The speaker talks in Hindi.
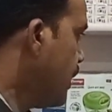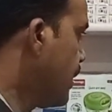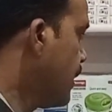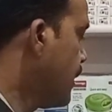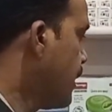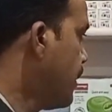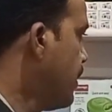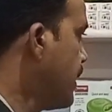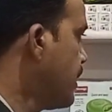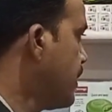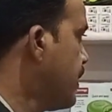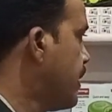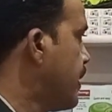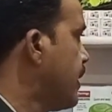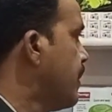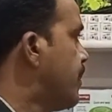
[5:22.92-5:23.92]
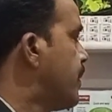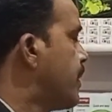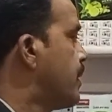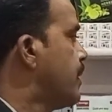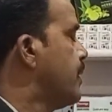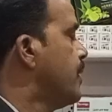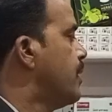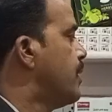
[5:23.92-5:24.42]
अगर घर में किसी एड़ियाँ फट
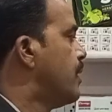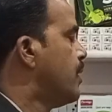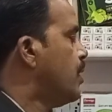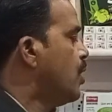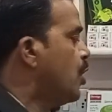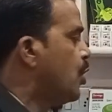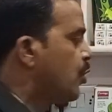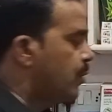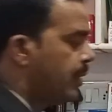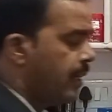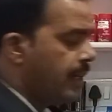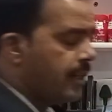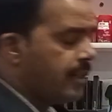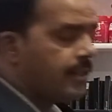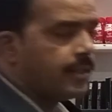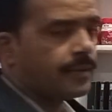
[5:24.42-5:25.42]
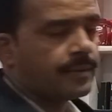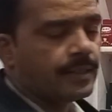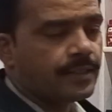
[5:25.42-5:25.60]
रही हैं तो ये ले लीजिए